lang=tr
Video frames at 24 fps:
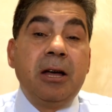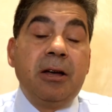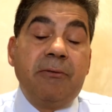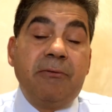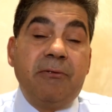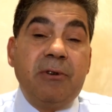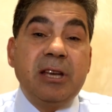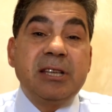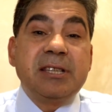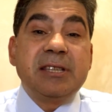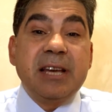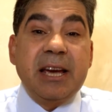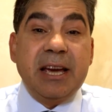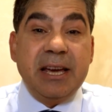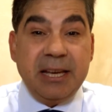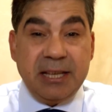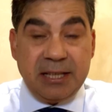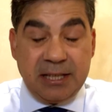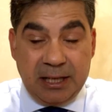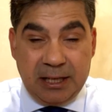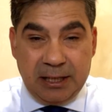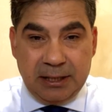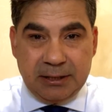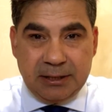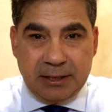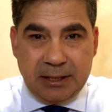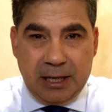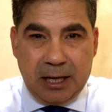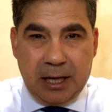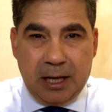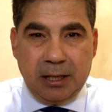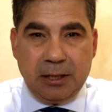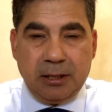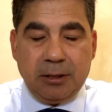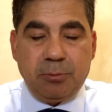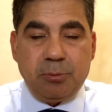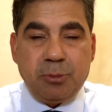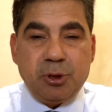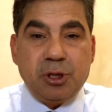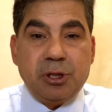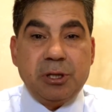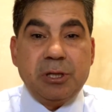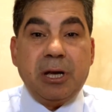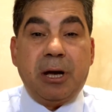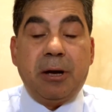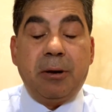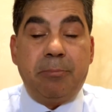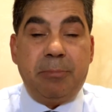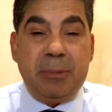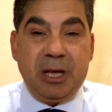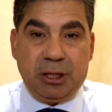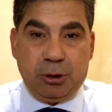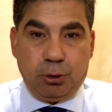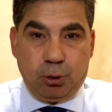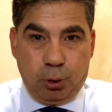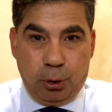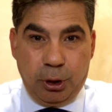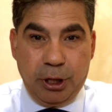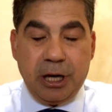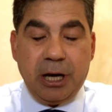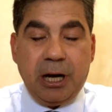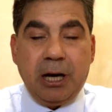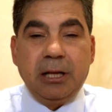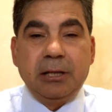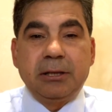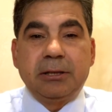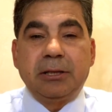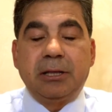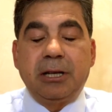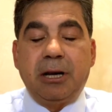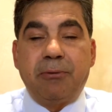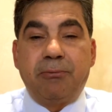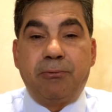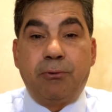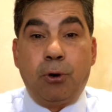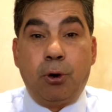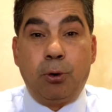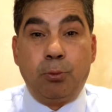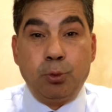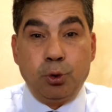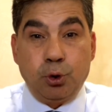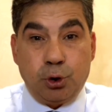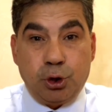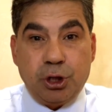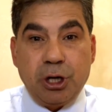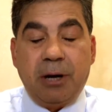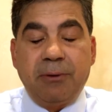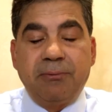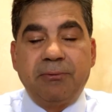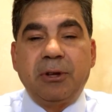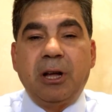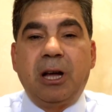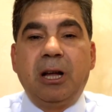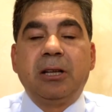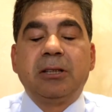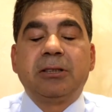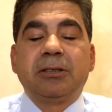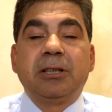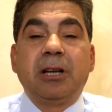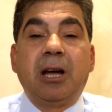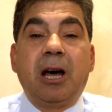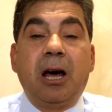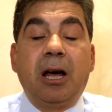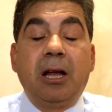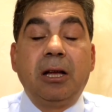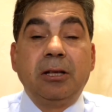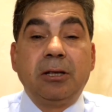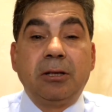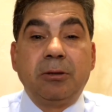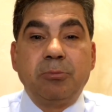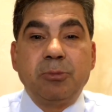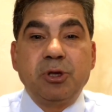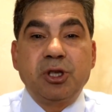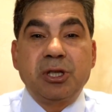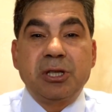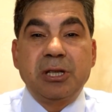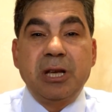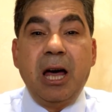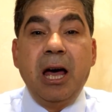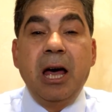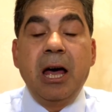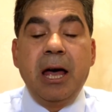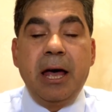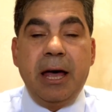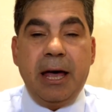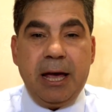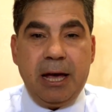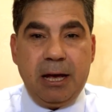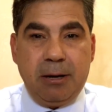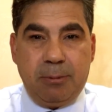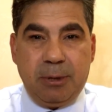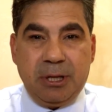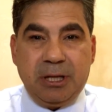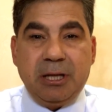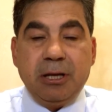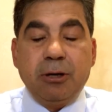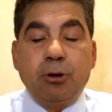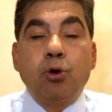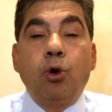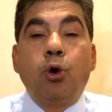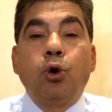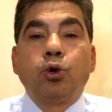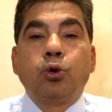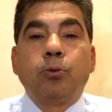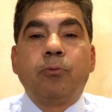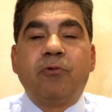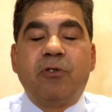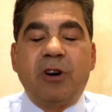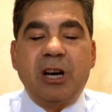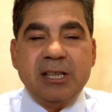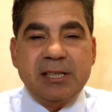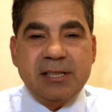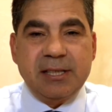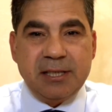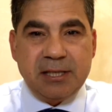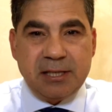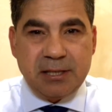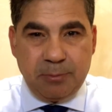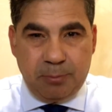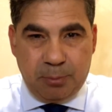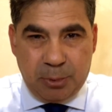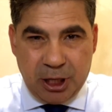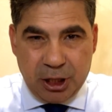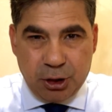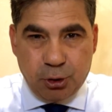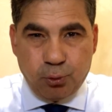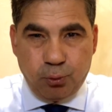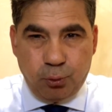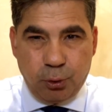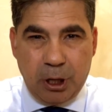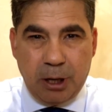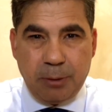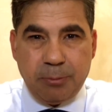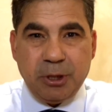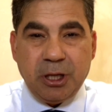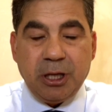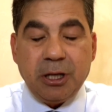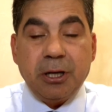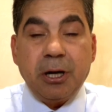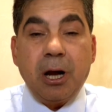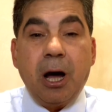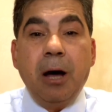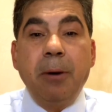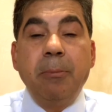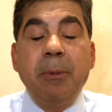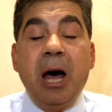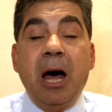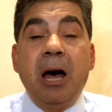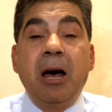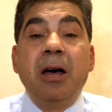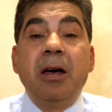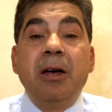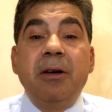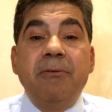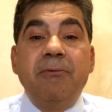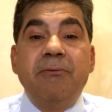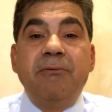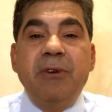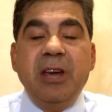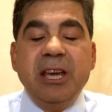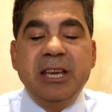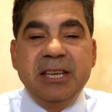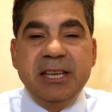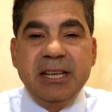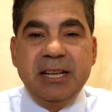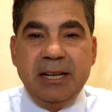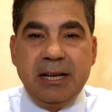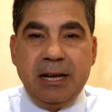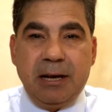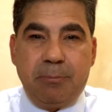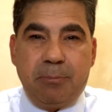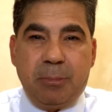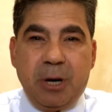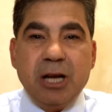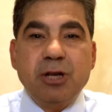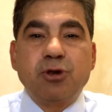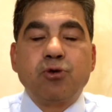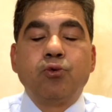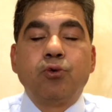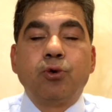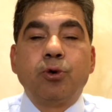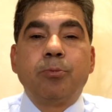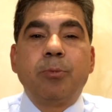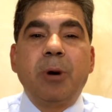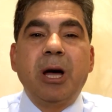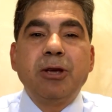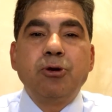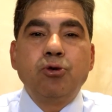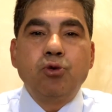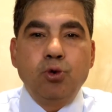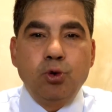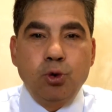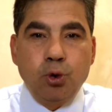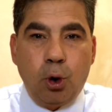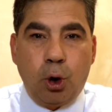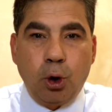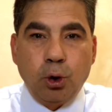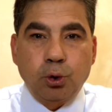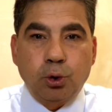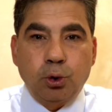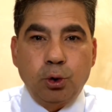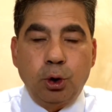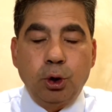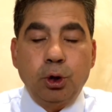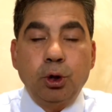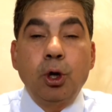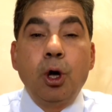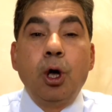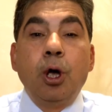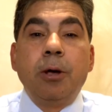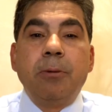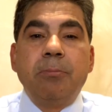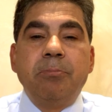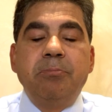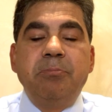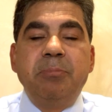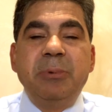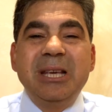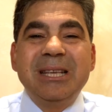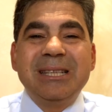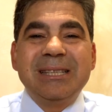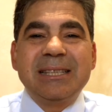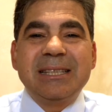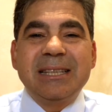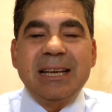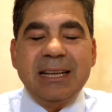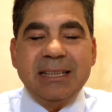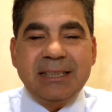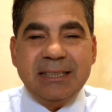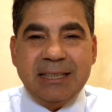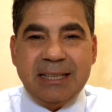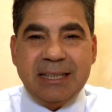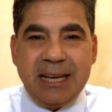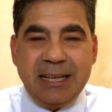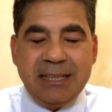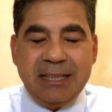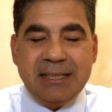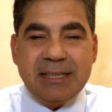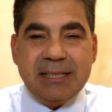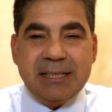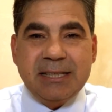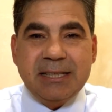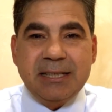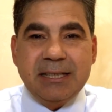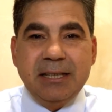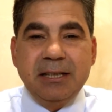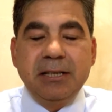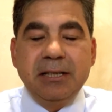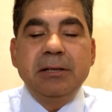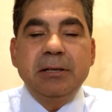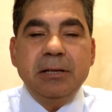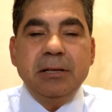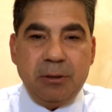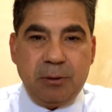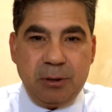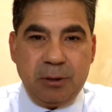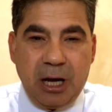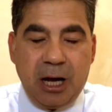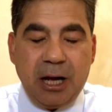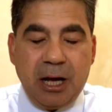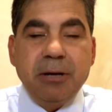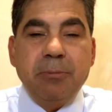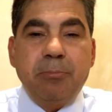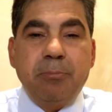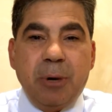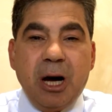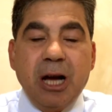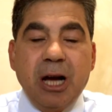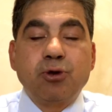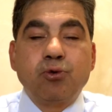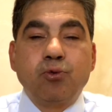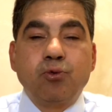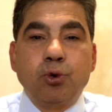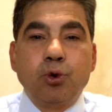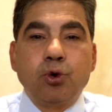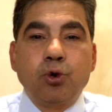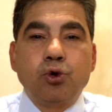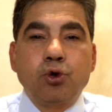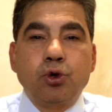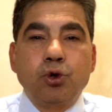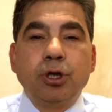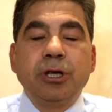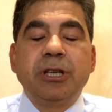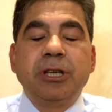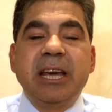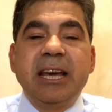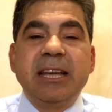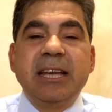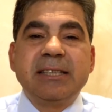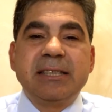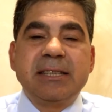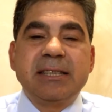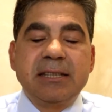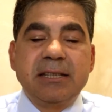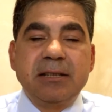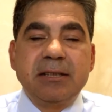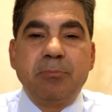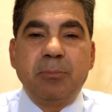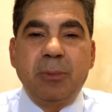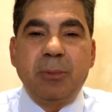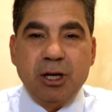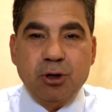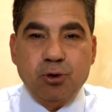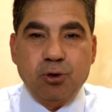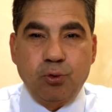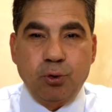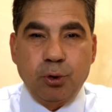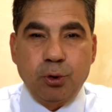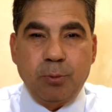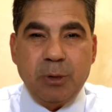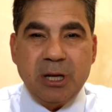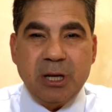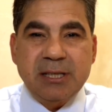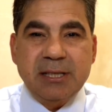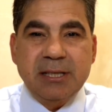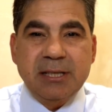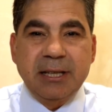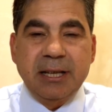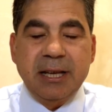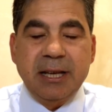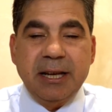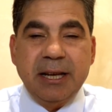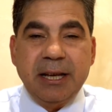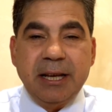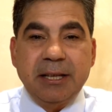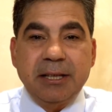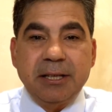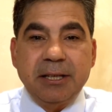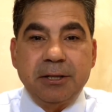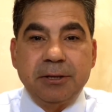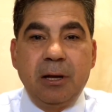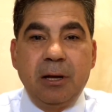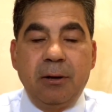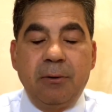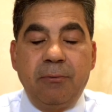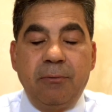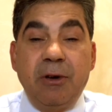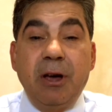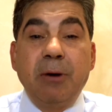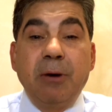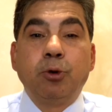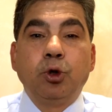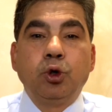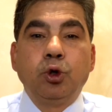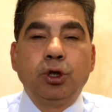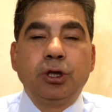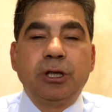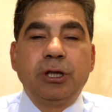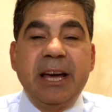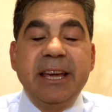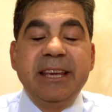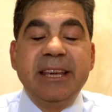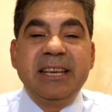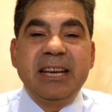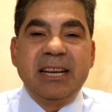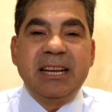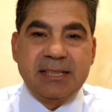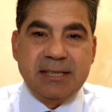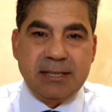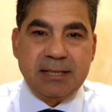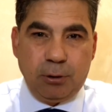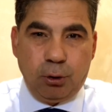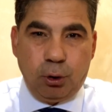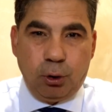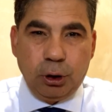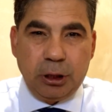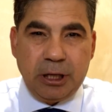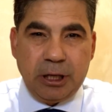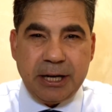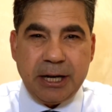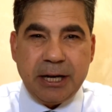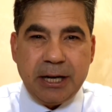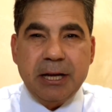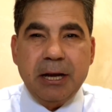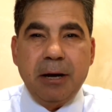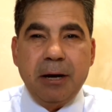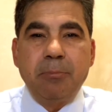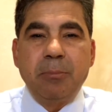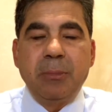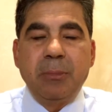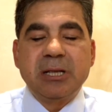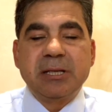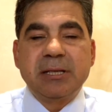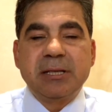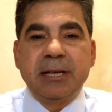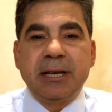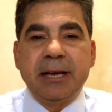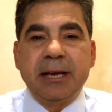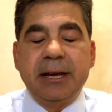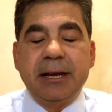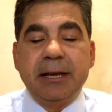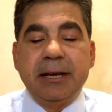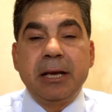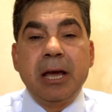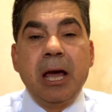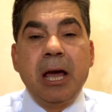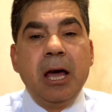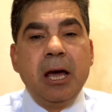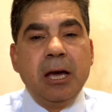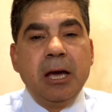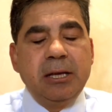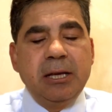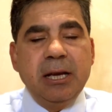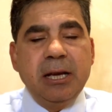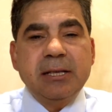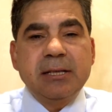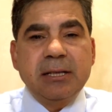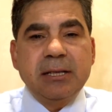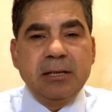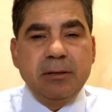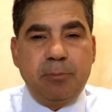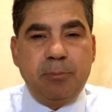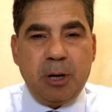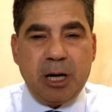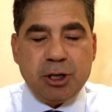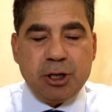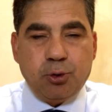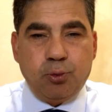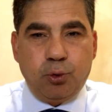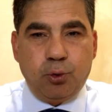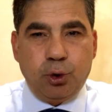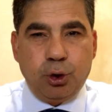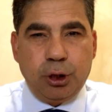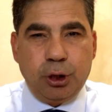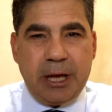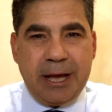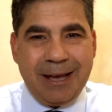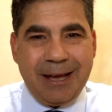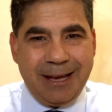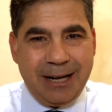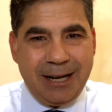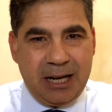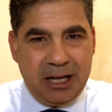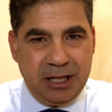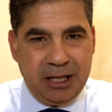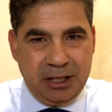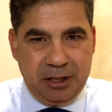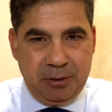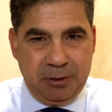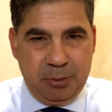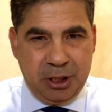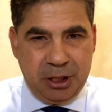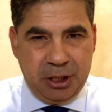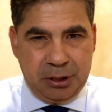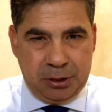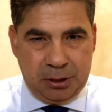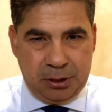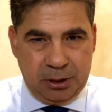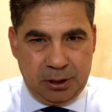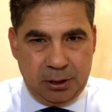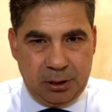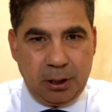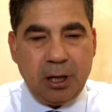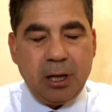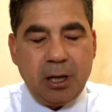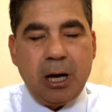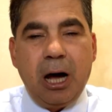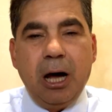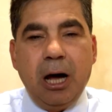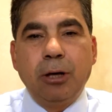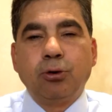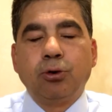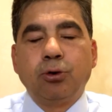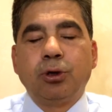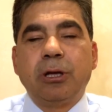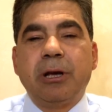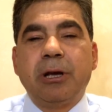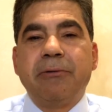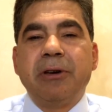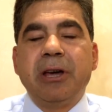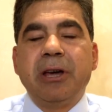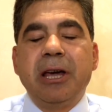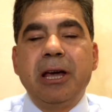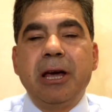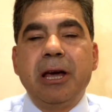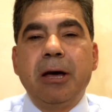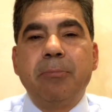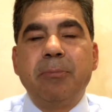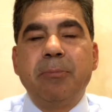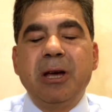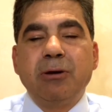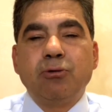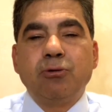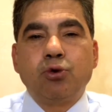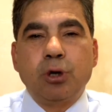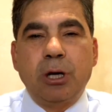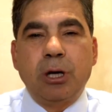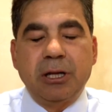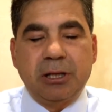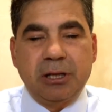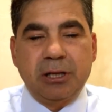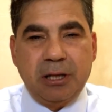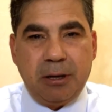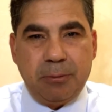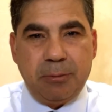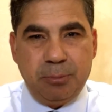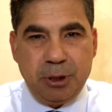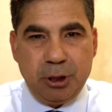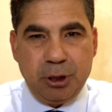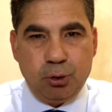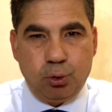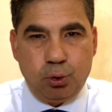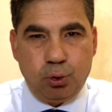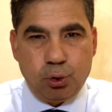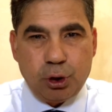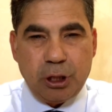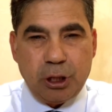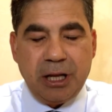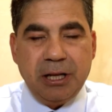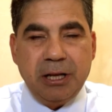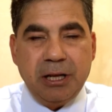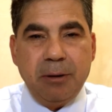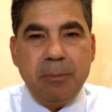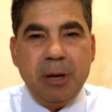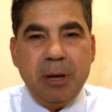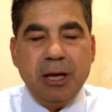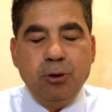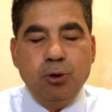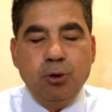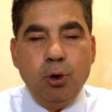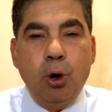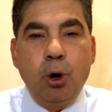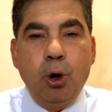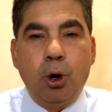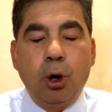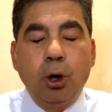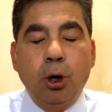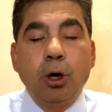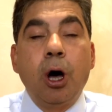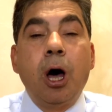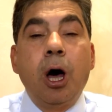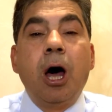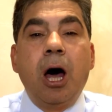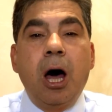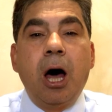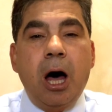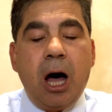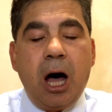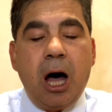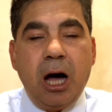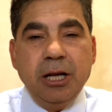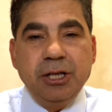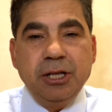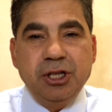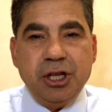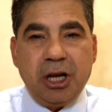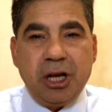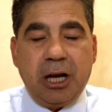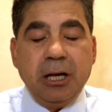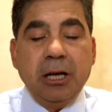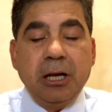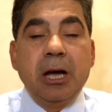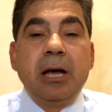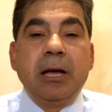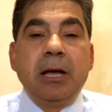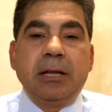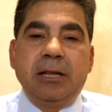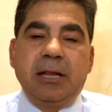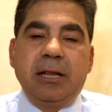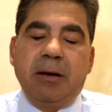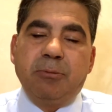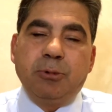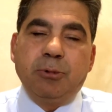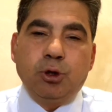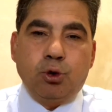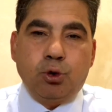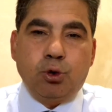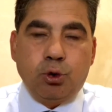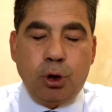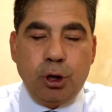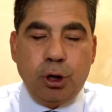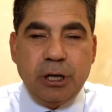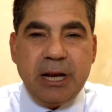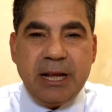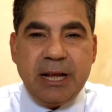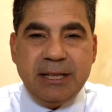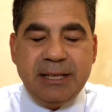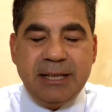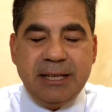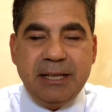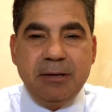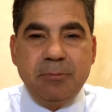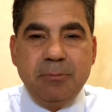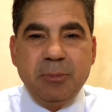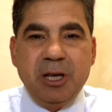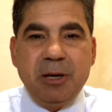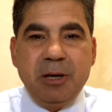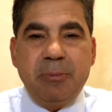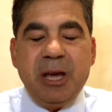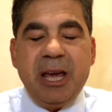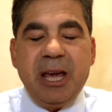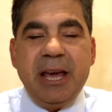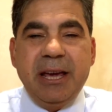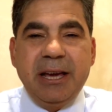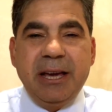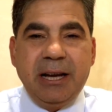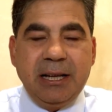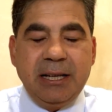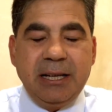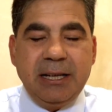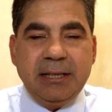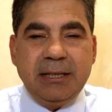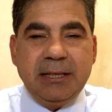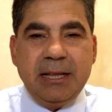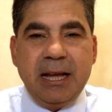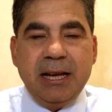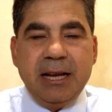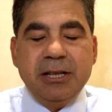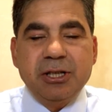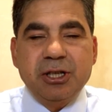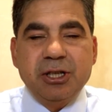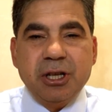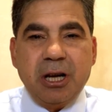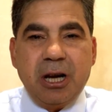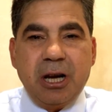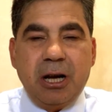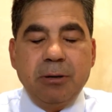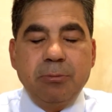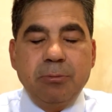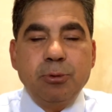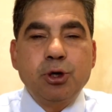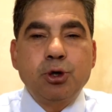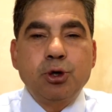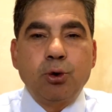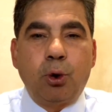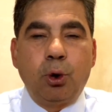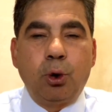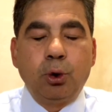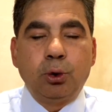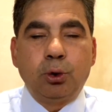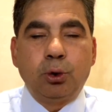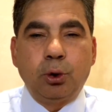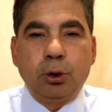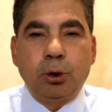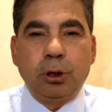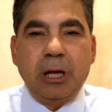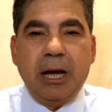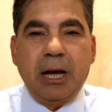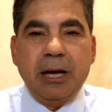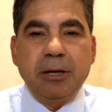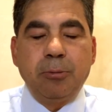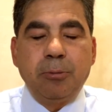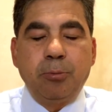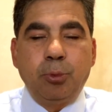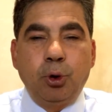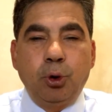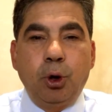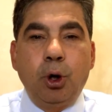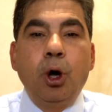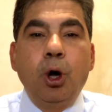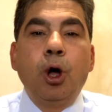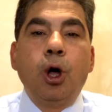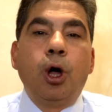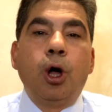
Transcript: vesayet altına alınmışsa, betroya altına, Vormundschaft altına alınmışsa elbette ki onun vasisi başvurabilir. Ama vekille başvurma yoktur bizzat kendisinin yani başvurucunun kendisinin başvurması gerekir ve bunu da yazılı olarak yapması gerek. Yazılı başvuruda herhangi bir kanunda veya mevzuatta bir düzenleme yok. Ancak demin söylediğim gibi eyaletlerin çıkarmış oldukları bu